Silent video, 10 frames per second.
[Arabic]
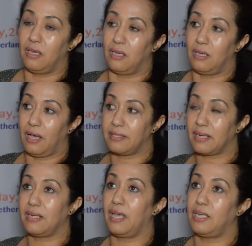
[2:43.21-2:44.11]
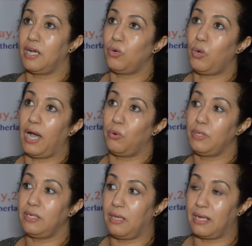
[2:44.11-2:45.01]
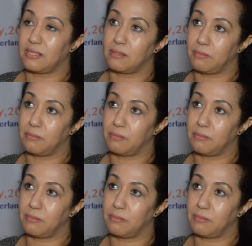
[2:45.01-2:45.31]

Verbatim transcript: آه، حضرنا هنا وحاولنا على